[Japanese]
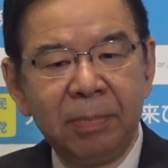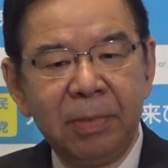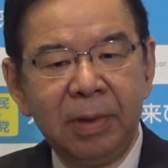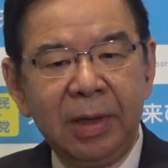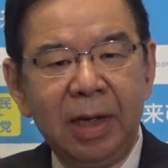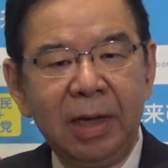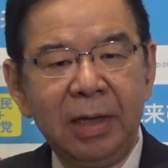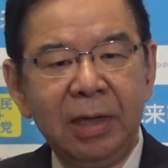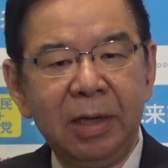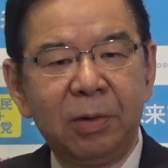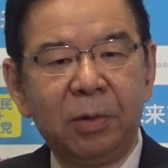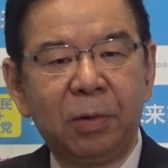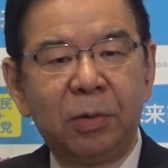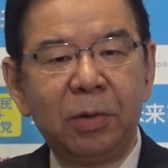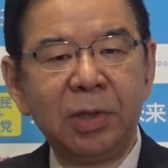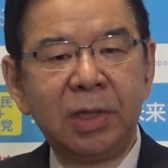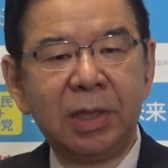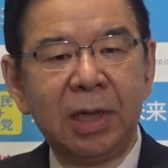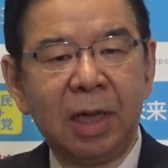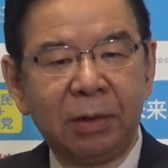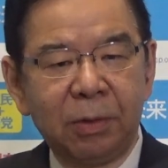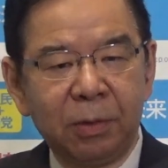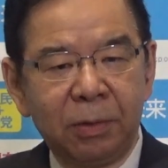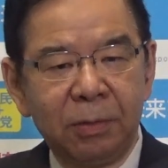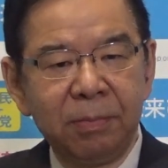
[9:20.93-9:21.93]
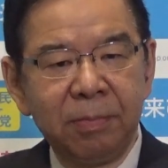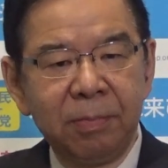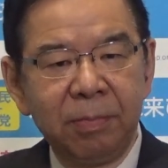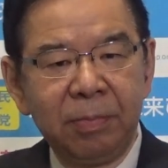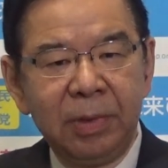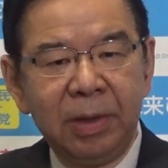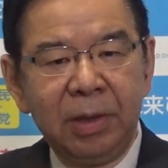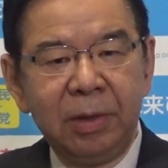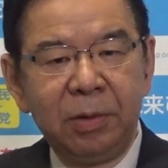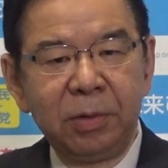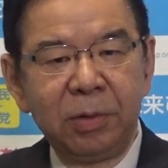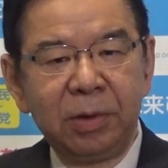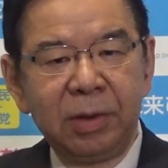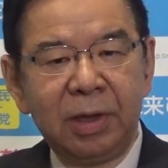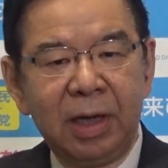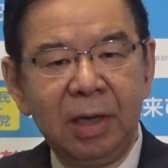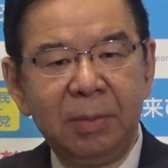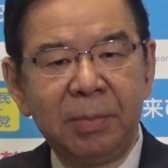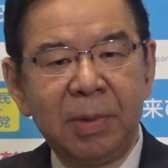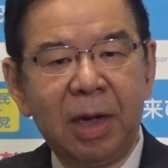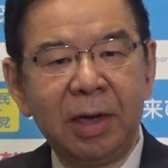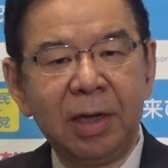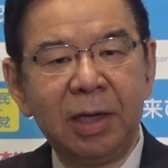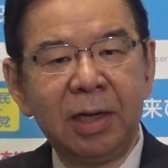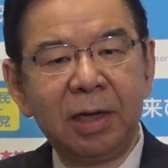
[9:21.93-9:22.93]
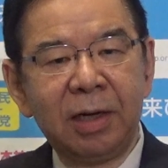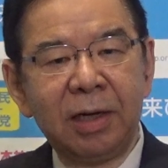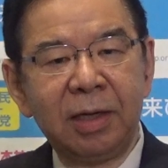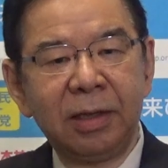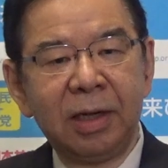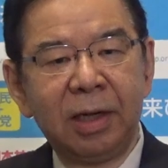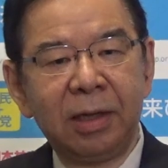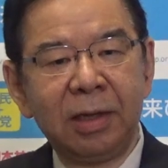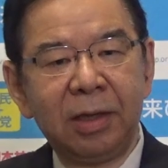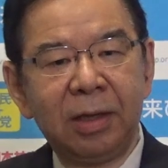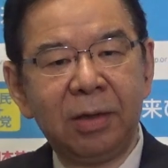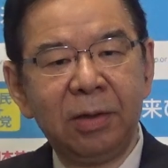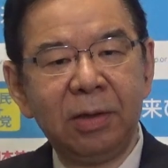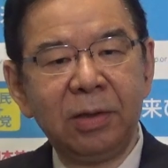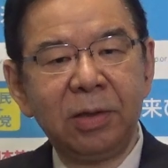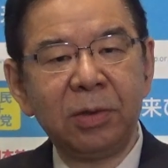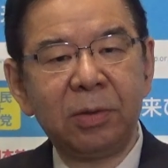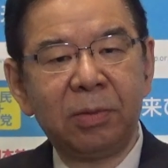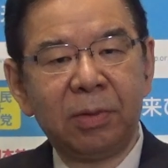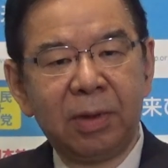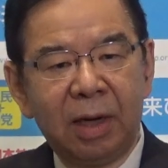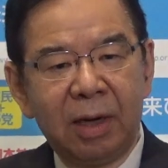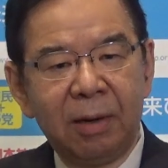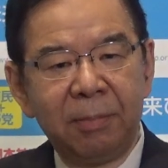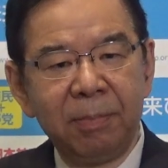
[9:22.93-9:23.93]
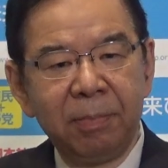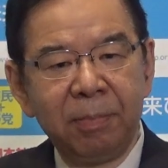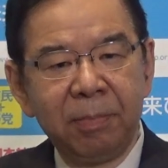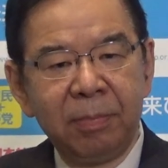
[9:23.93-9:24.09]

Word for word: 現に起こしたということが今、明らかになっている以上は、